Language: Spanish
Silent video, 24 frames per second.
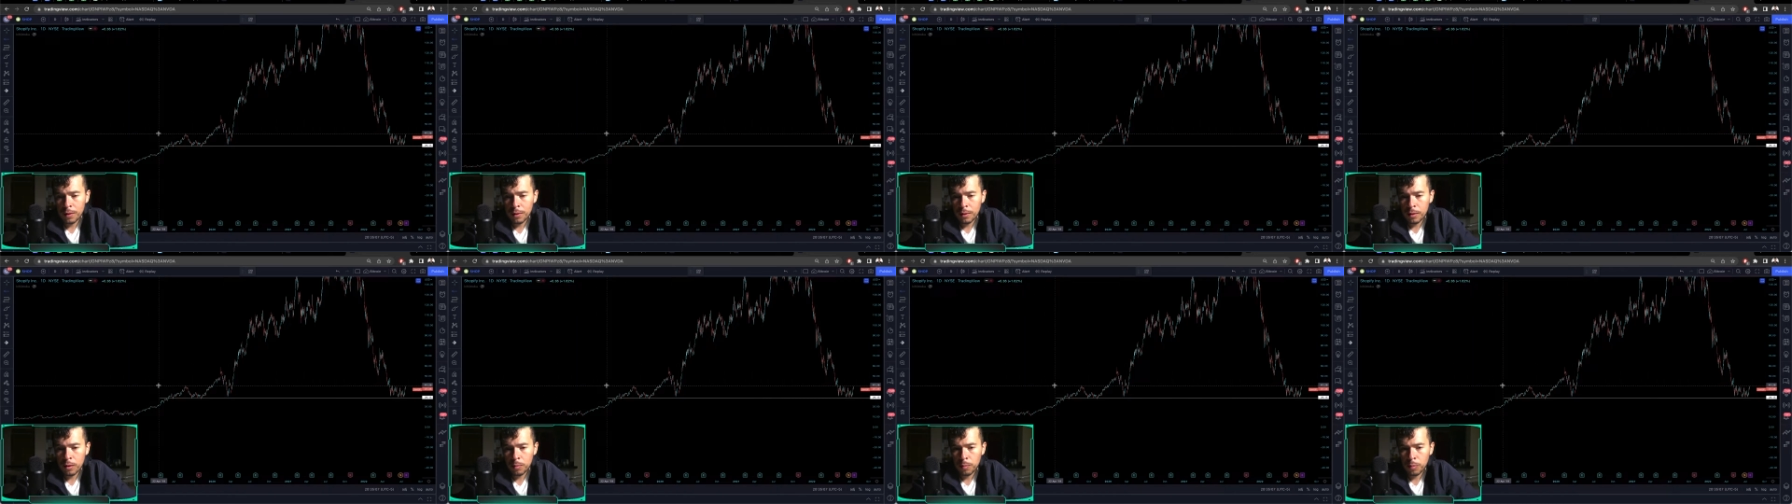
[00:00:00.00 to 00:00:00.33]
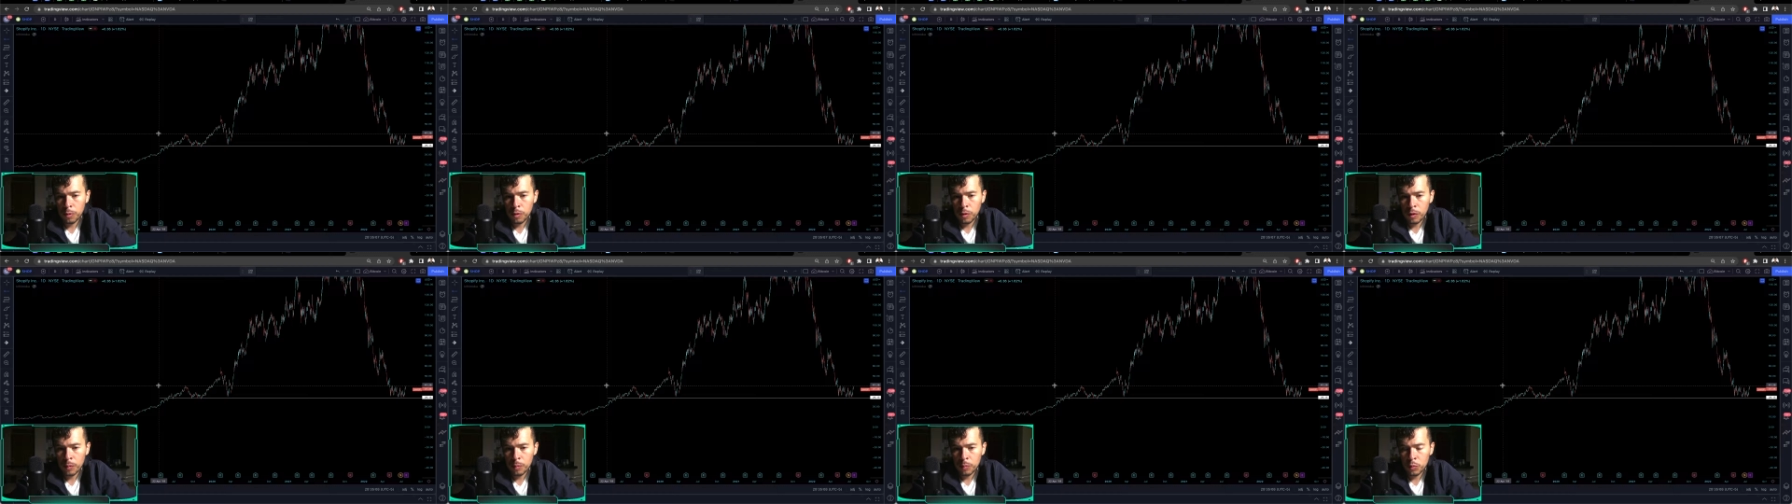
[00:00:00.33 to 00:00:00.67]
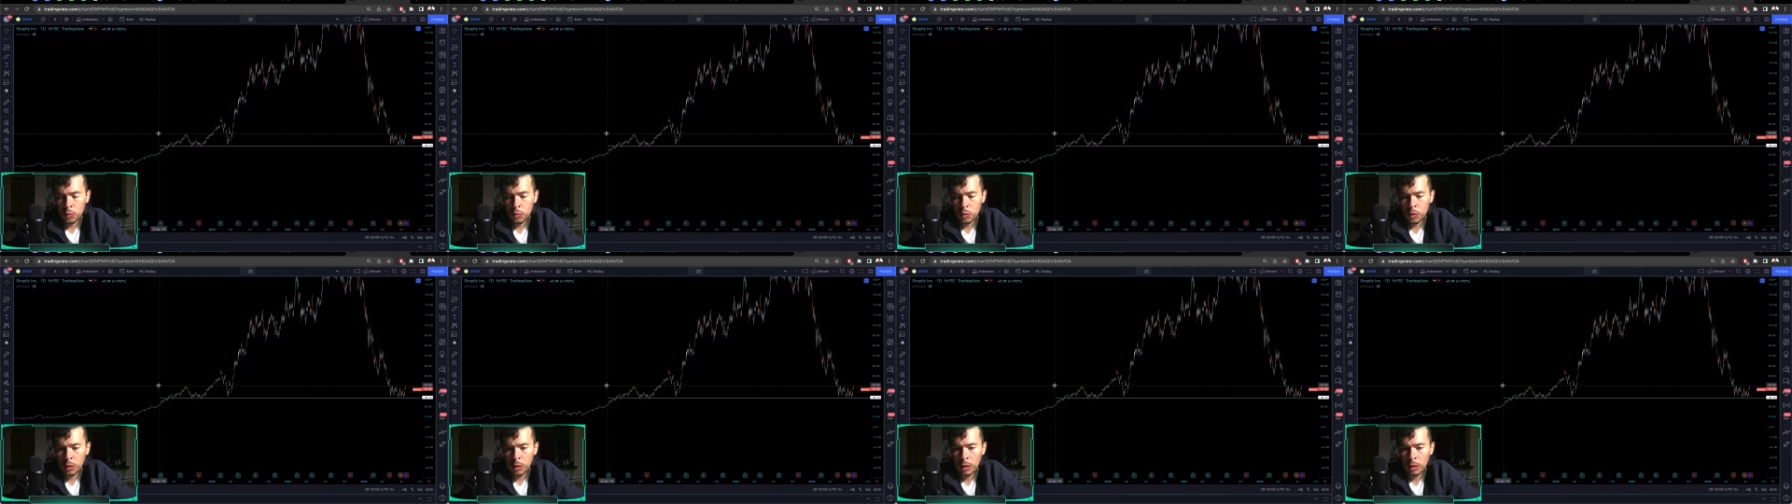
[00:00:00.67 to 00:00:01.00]
lo
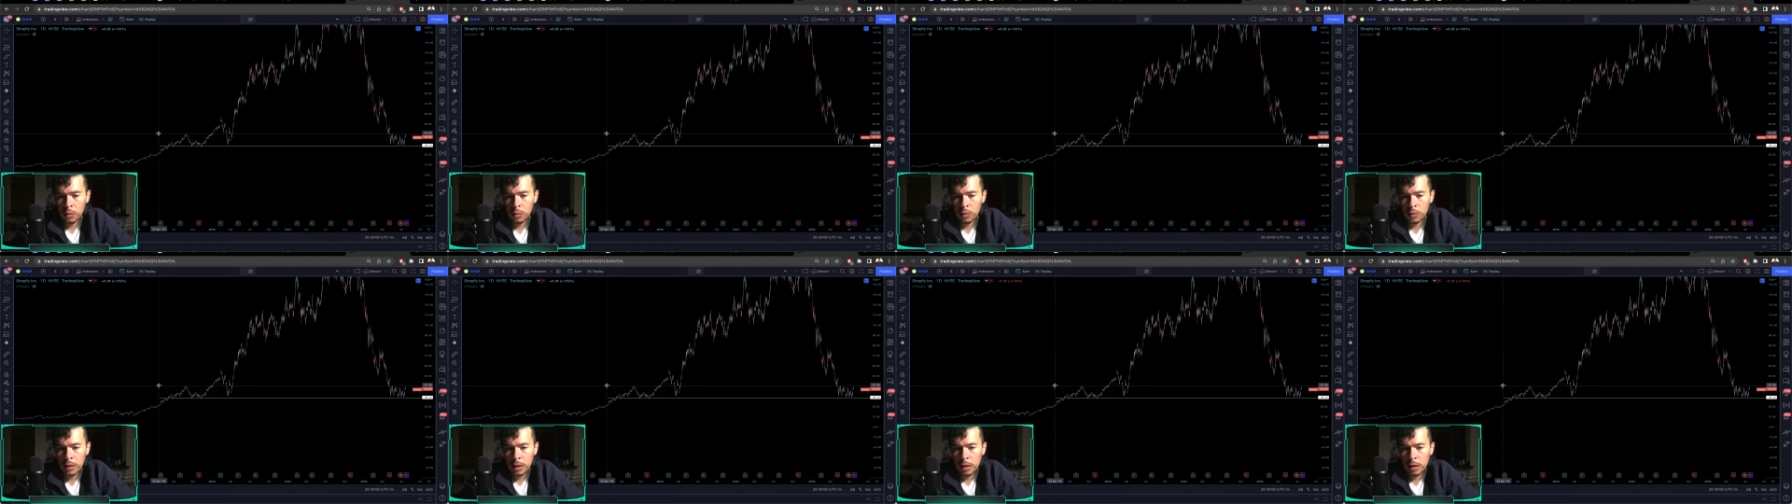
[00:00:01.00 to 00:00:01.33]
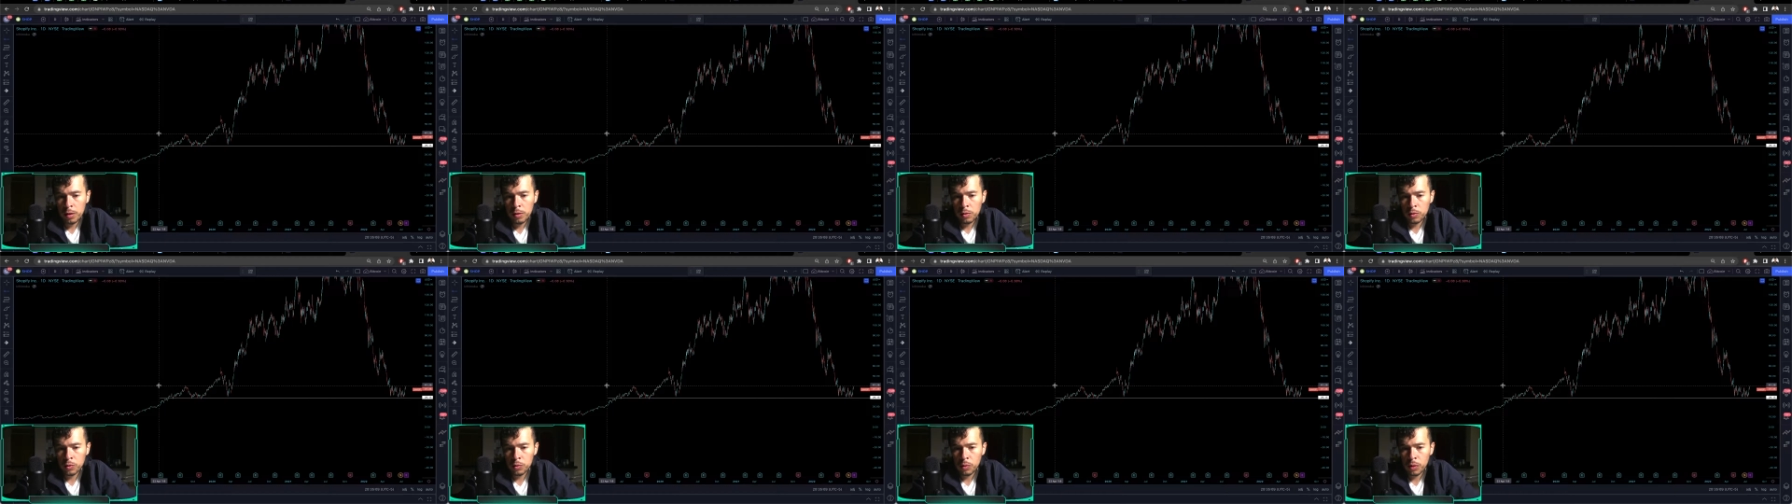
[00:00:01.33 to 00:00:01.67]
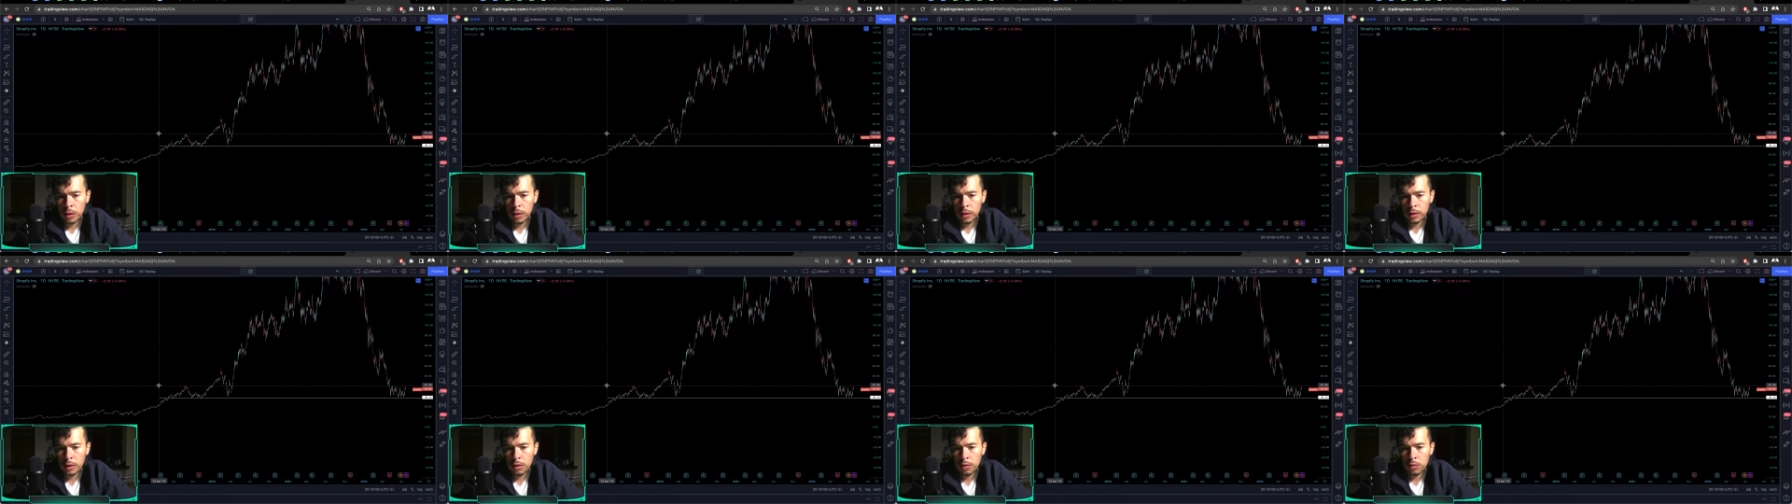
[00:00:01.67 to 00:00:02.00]
podremos encontrar a los
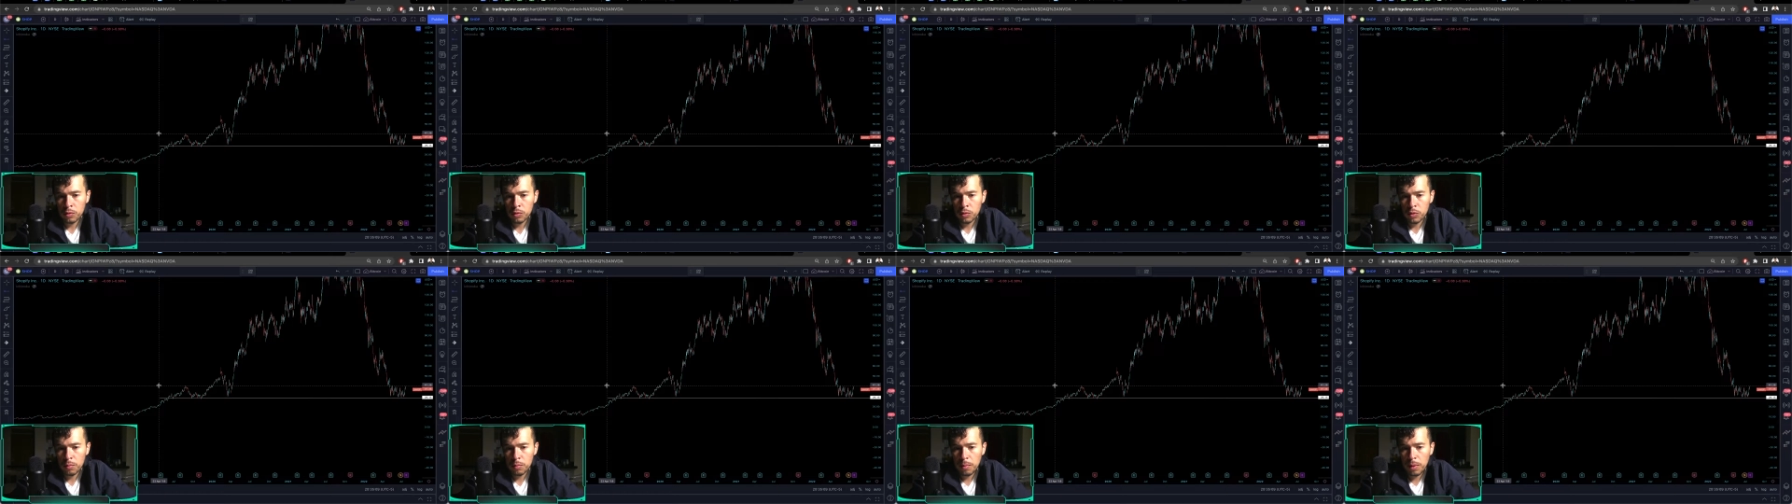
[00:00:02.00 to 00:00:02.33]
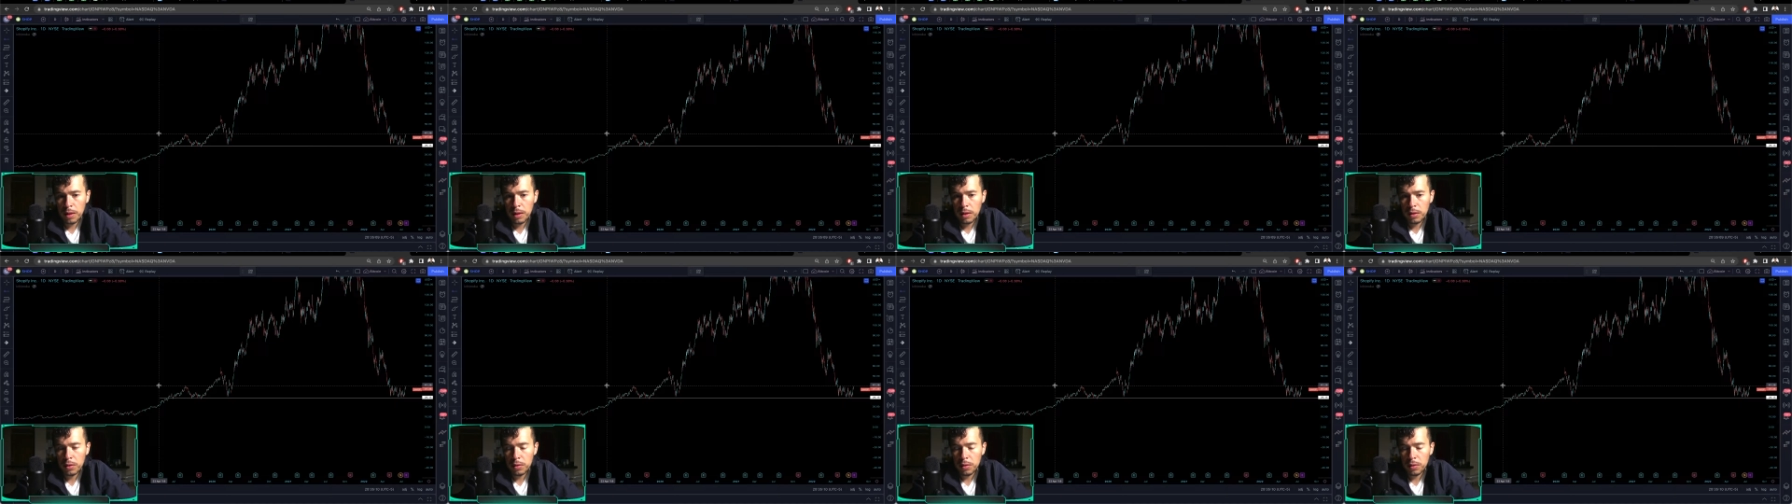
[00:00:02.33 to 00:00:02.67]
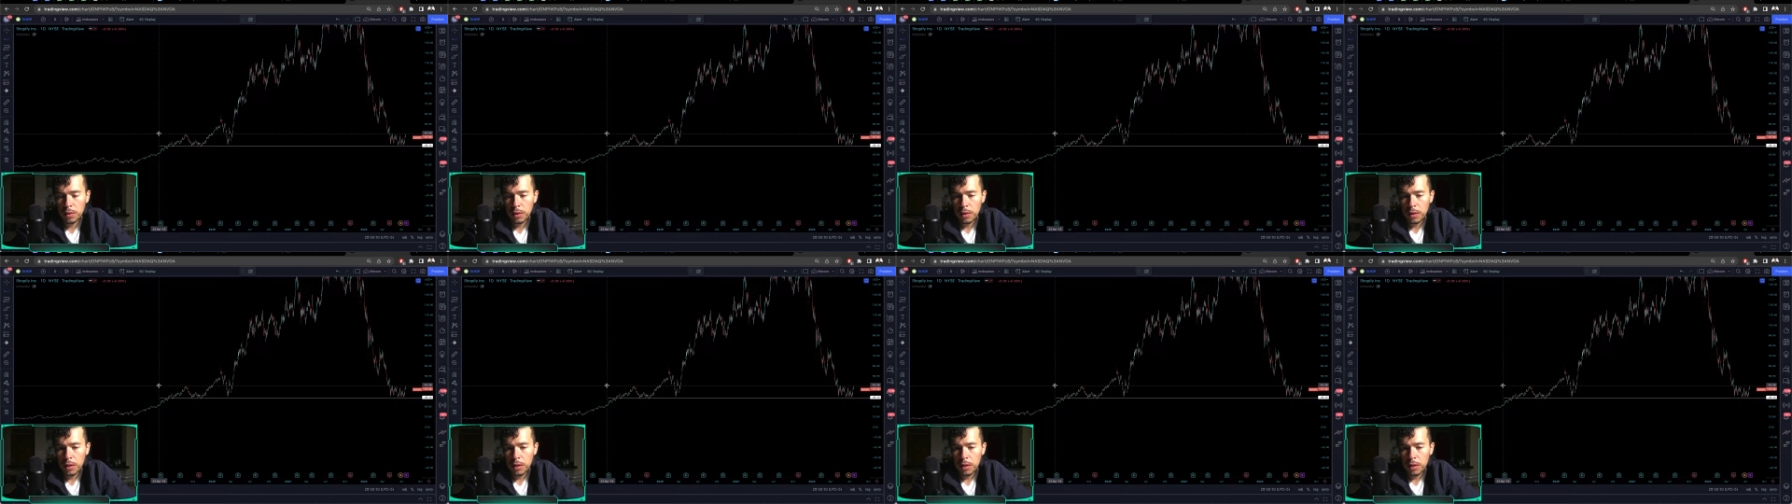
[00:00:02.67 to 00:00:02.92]
41 y medio